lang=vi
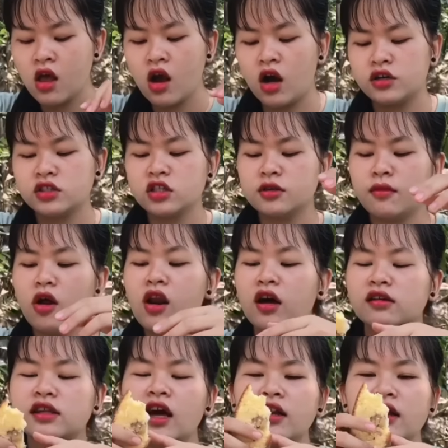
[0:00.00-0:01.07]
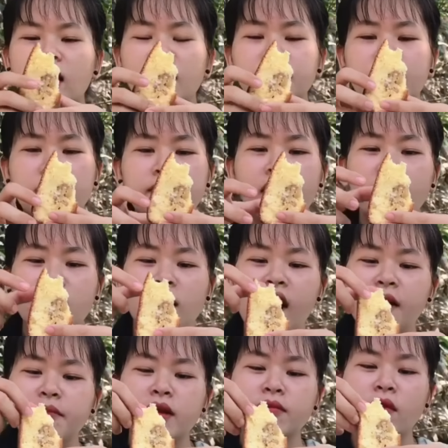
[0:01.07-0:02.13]
hồi xưa mỗi lần tết tới mình mới được
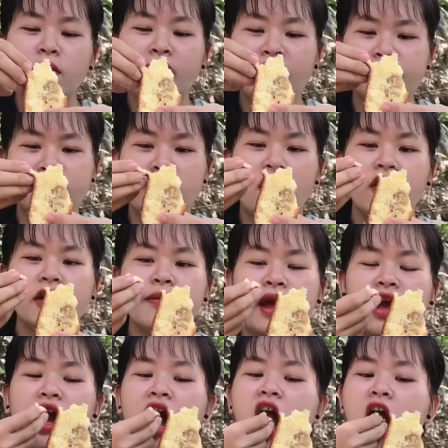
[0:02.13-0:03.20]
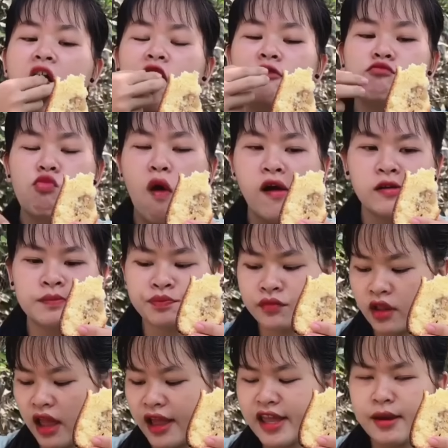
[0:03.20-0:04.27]
ăn bánh mông lan này thôi các bạn ơi
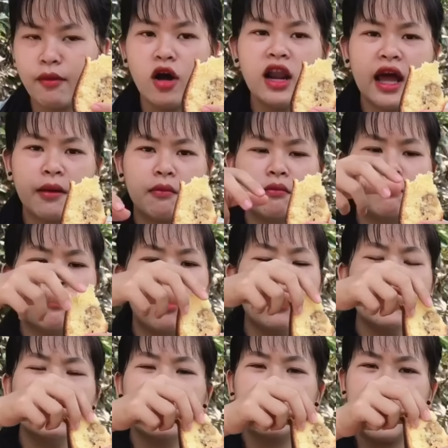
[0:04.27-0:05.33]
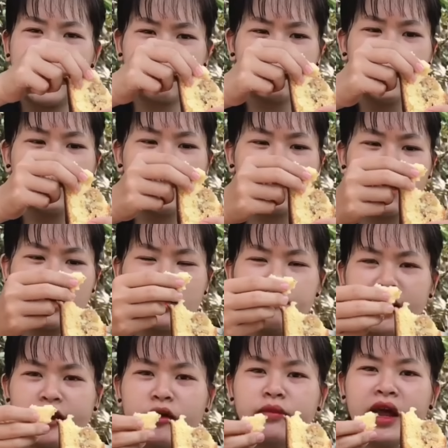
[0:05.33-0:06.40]
tại vì mỗi làm mỗi lần làm rất là cực các
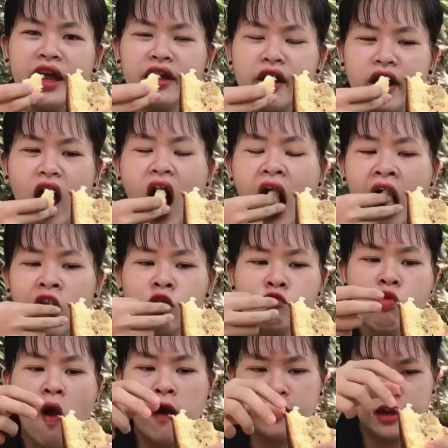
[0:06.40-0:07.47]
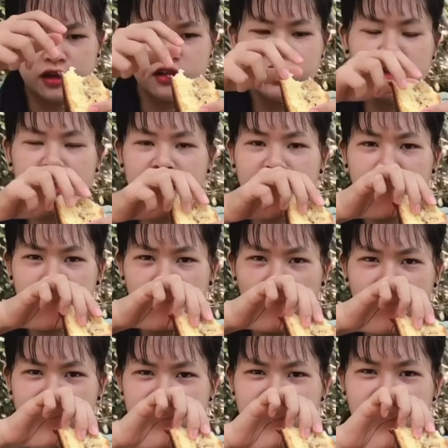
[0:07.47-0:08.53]
bạn cũng thấy rồi đó cực nhất là công đoạn
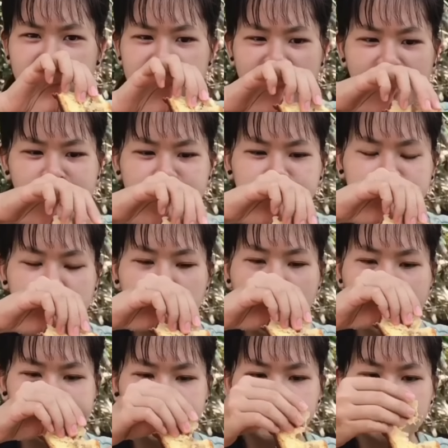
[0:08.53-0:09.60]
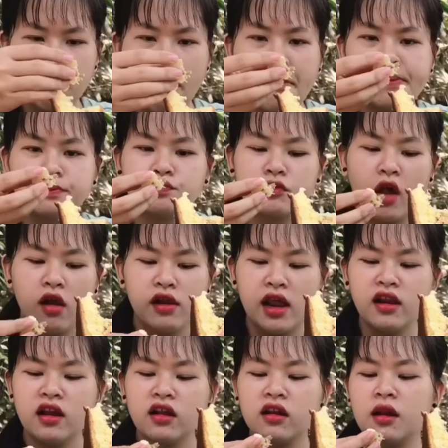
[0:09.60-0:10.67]
đánh trứng nha
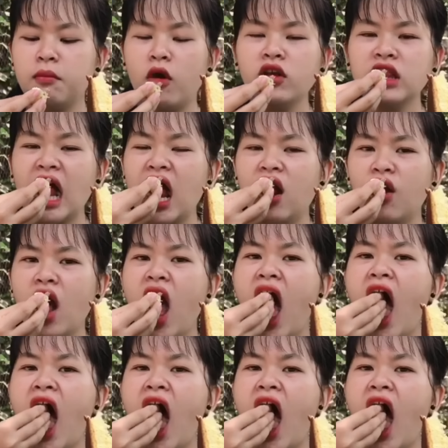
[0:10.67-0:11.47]
đánh rất là mỏi tay luôn